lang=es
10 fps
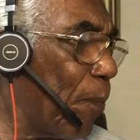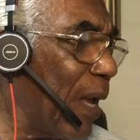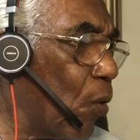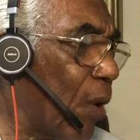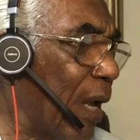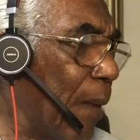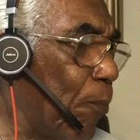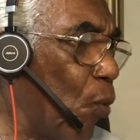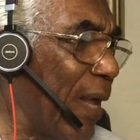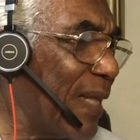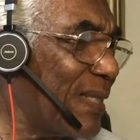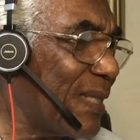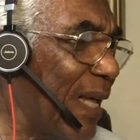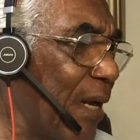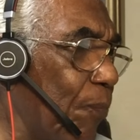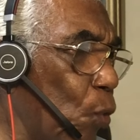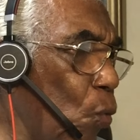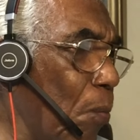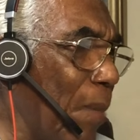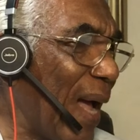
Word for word: pero que puede ser un